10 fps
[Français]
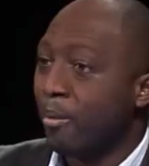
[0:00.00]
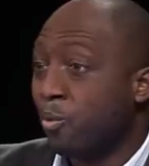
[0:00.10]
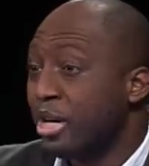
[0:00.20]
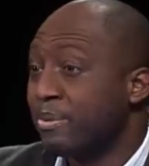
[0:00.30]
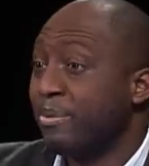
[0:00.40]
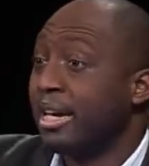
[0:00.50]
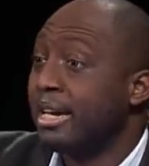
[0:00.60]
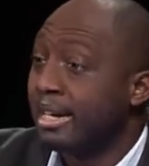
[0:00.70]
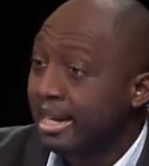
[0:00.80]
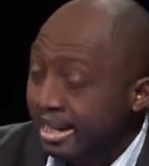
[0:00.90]
pour espérer
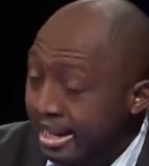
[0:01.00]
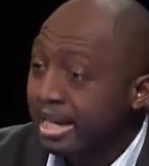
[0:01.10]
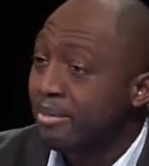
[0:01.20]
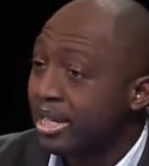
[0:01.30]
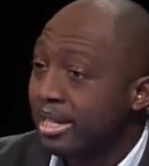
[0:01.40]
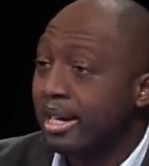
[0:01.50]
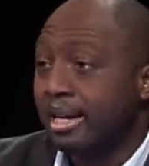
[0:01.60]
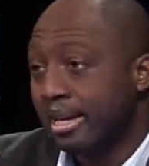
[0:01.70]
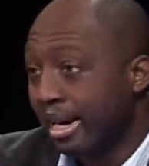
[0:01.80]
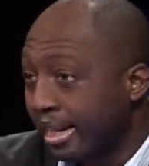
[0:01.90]
glaner des
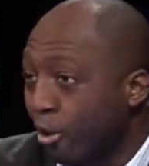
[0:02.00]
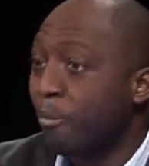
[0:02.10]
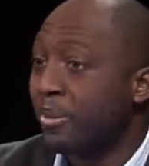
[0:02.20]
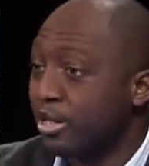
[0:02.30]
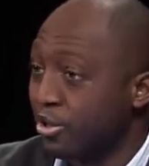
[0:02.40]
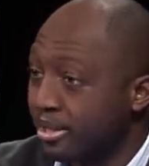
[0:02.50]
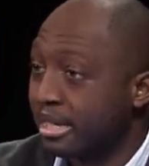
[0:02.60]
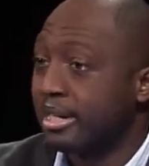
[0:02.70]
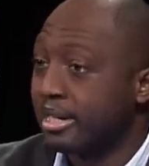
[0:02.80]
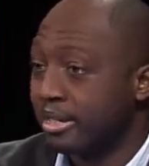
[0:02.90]
médailles à des compétitions
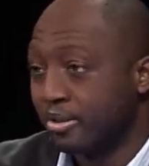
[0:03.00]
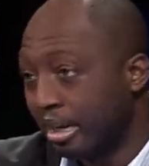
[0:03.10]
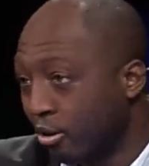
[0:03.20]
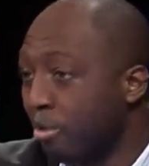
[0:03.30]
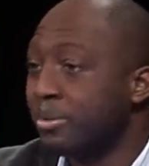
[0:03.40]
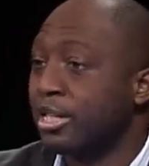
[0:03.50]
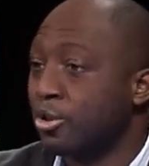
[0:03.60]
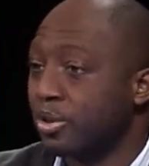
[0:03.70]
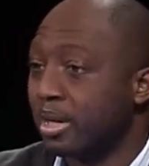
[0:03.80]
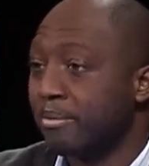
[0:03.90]
internationales comme ces
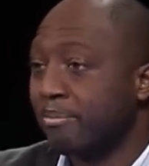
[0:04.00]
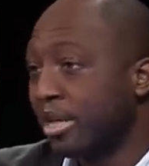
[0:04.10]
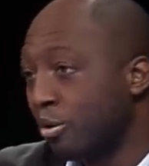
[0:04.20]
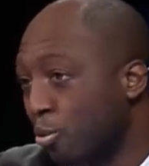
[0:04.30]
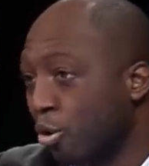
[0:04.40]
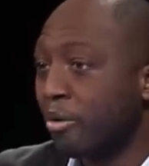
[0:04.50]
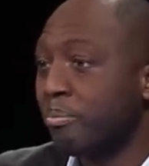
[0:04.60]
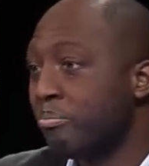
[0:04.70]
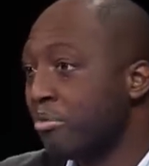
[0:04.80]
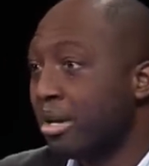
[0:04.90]
Jeux olympiques ou comme